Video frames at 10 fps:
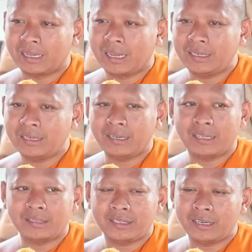ấy rất
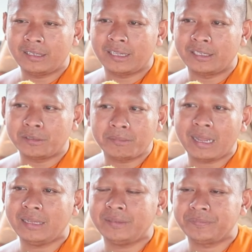rất đầy chỗ
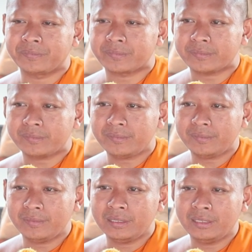ba
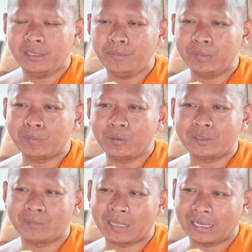cứ bút
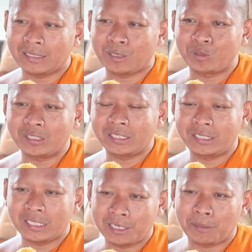sầm đai không
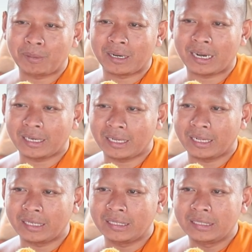chỉ dựa vào rát
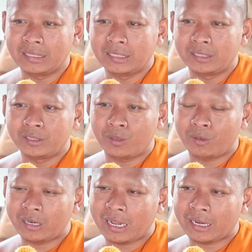á
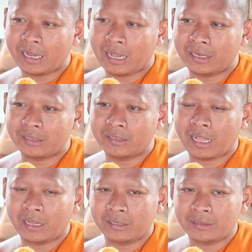số nạc hạt
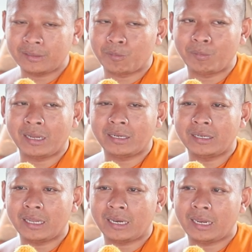tăng số
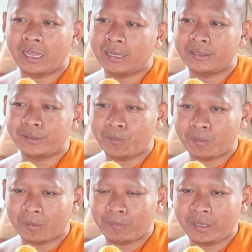men kẹt leng số
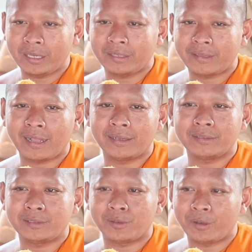bắp phia
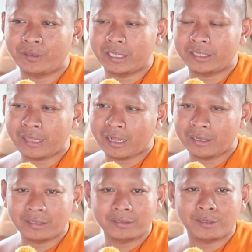tăng số hot thịt
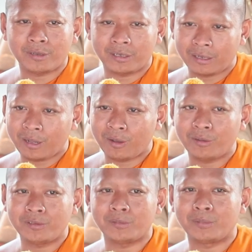tăng số cẩn
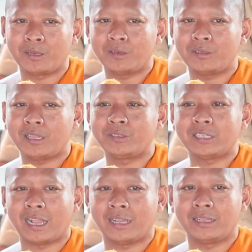nao số mà hot tao
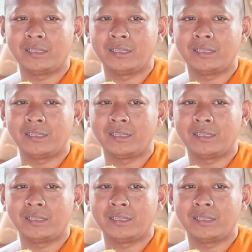chả